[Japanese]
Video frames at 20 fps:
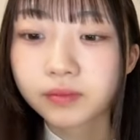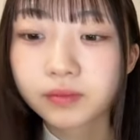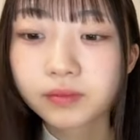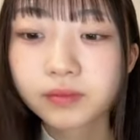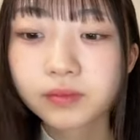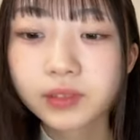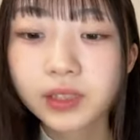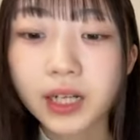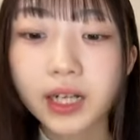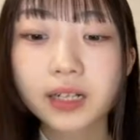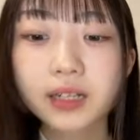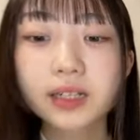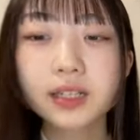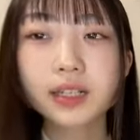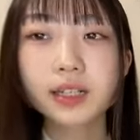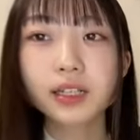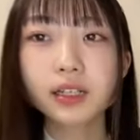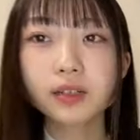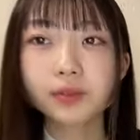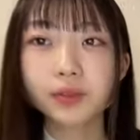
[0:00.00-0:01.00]
なんか赤か
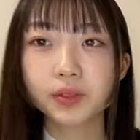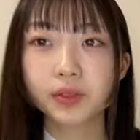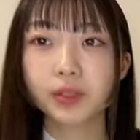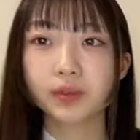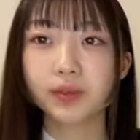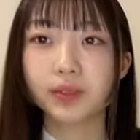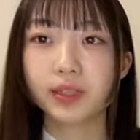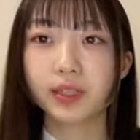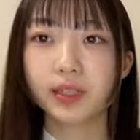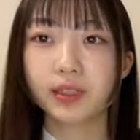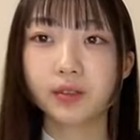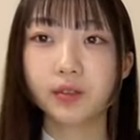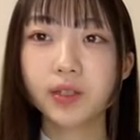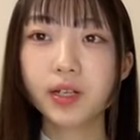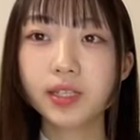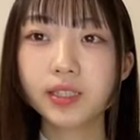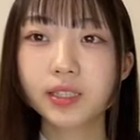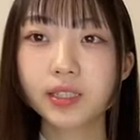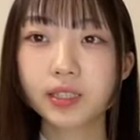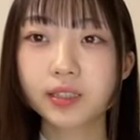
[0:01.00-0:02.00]
ら鍋を食べたいお母
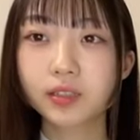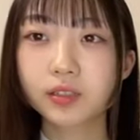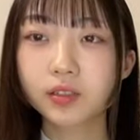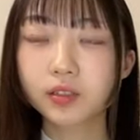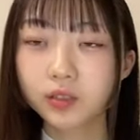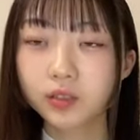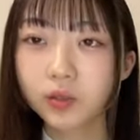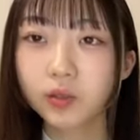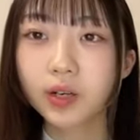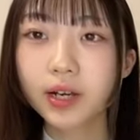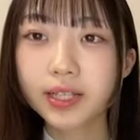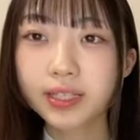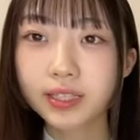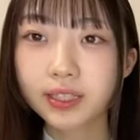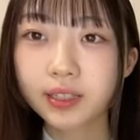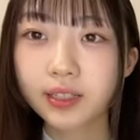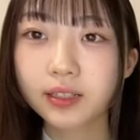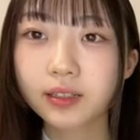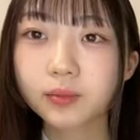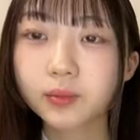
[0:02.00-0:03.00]
さんが作るのそうお母さ
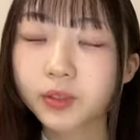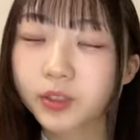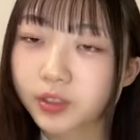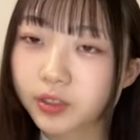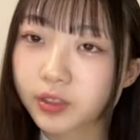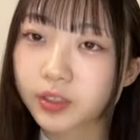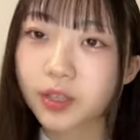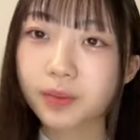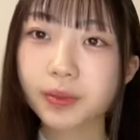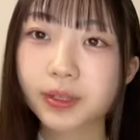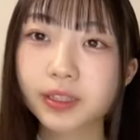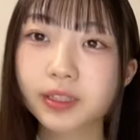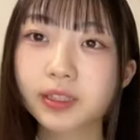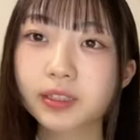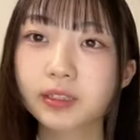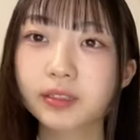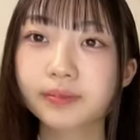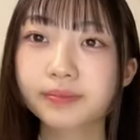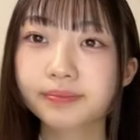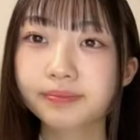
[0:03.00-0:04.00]
んがもう作ってます